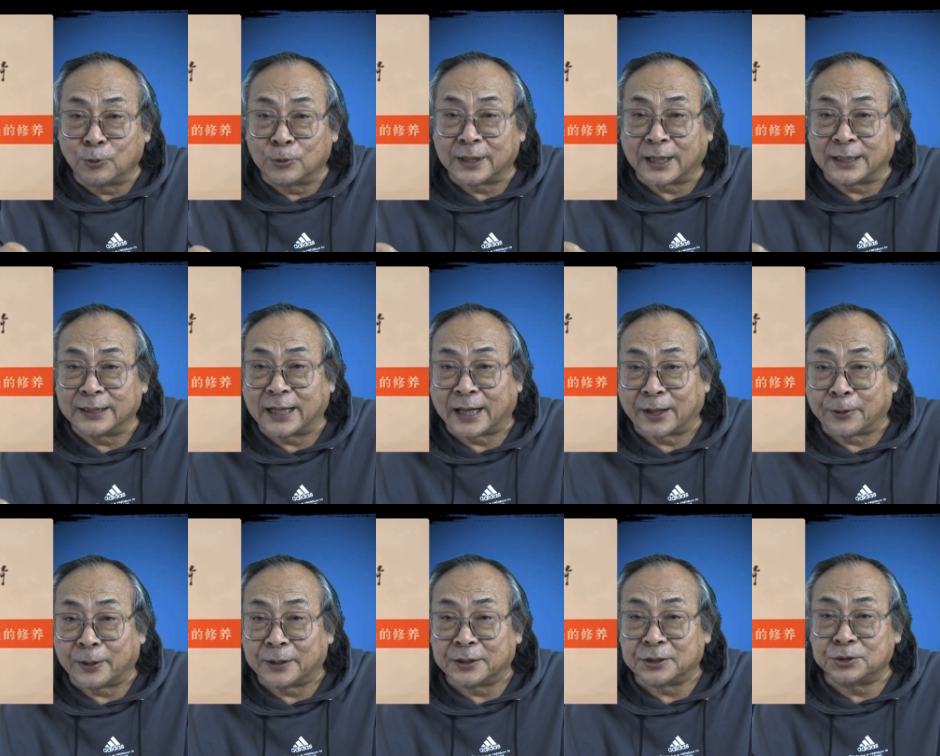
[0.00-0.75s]
共产
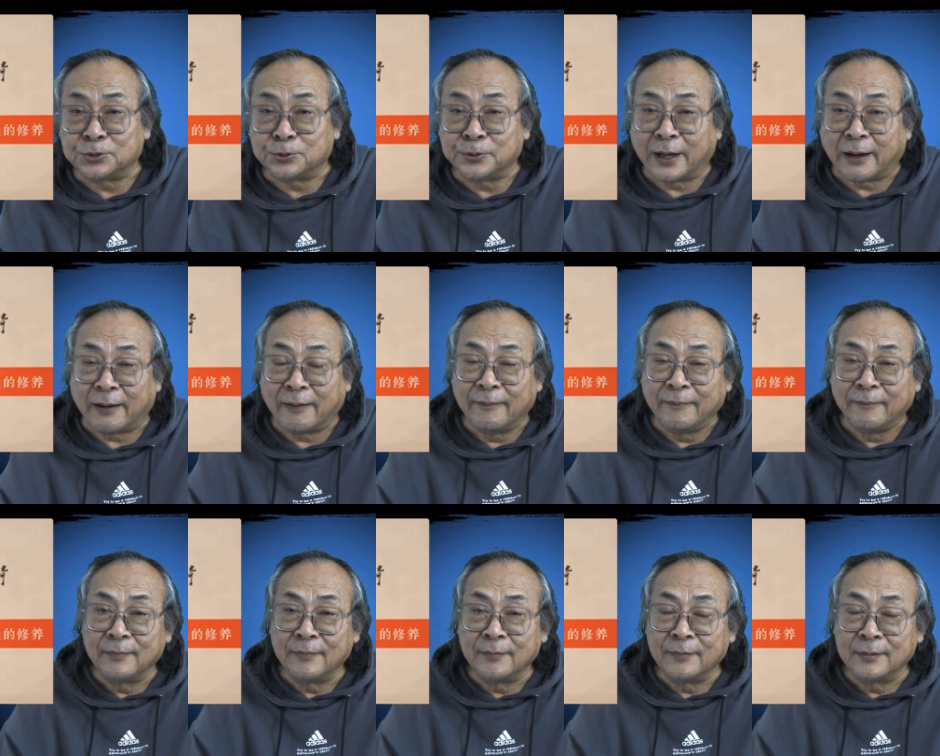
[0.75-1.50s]
党员的修养》。
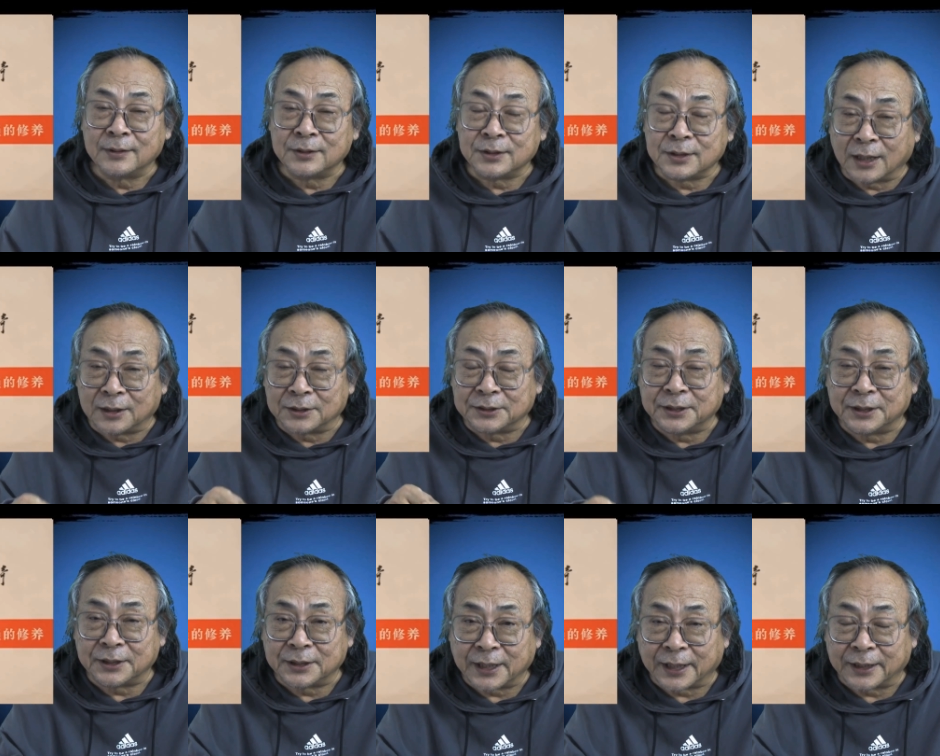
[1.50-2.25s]
江
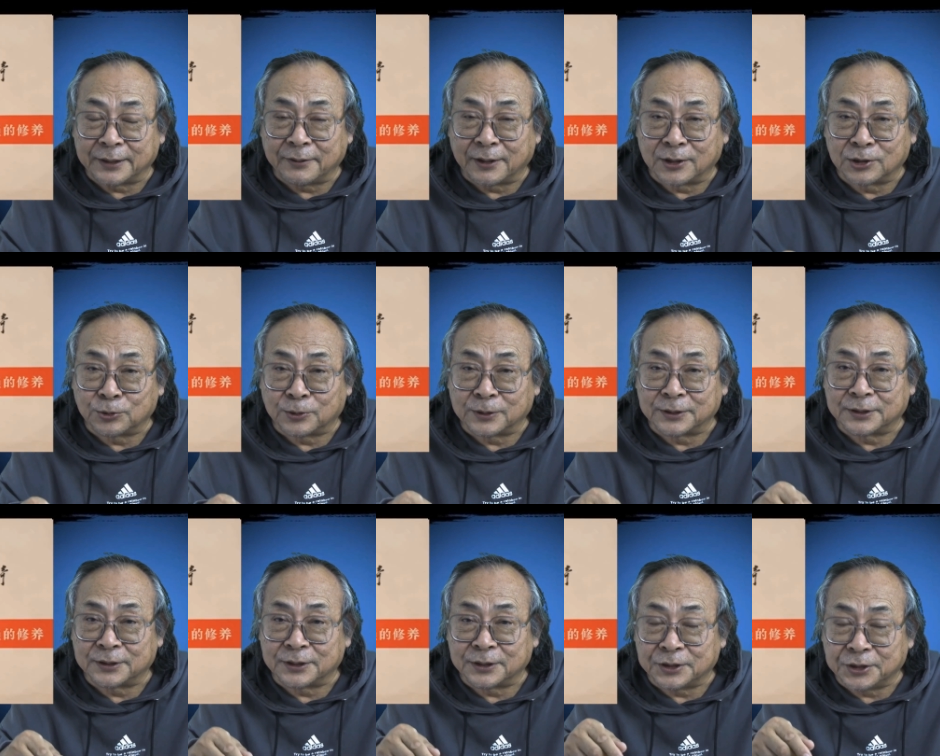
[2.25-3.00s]
青这段说
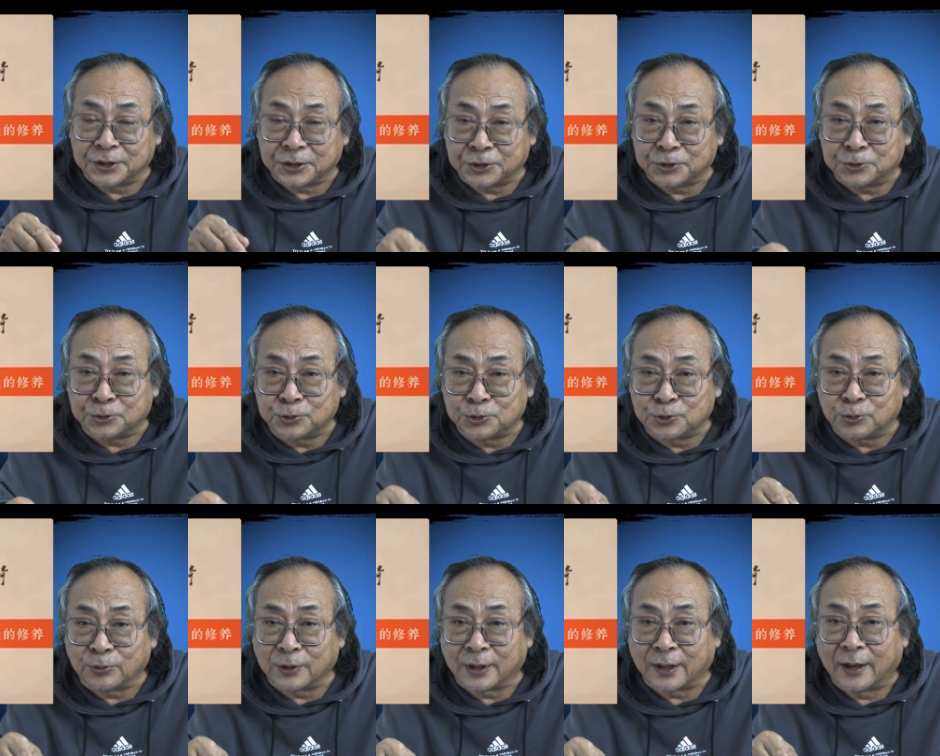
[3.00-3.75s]
的是，你就
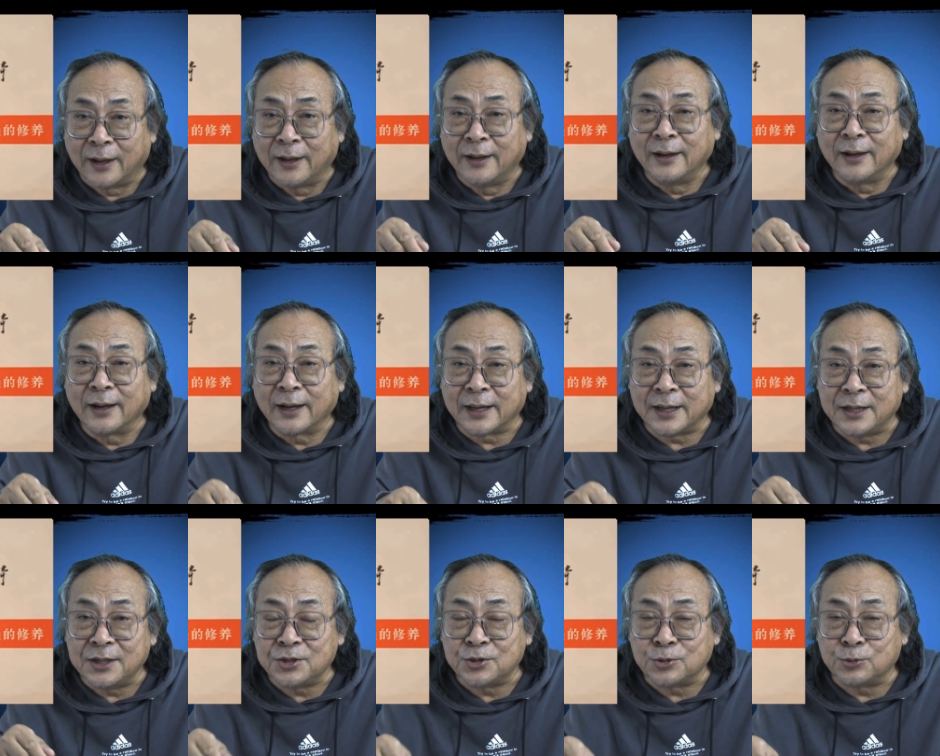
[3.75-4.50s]
中了
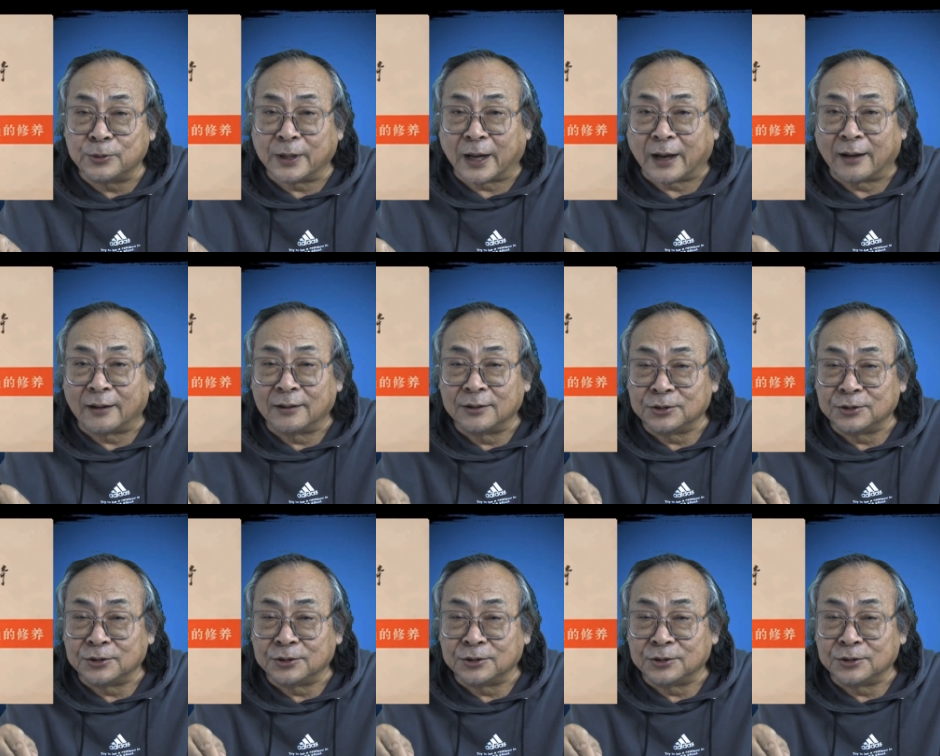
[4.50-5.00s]
黑修养，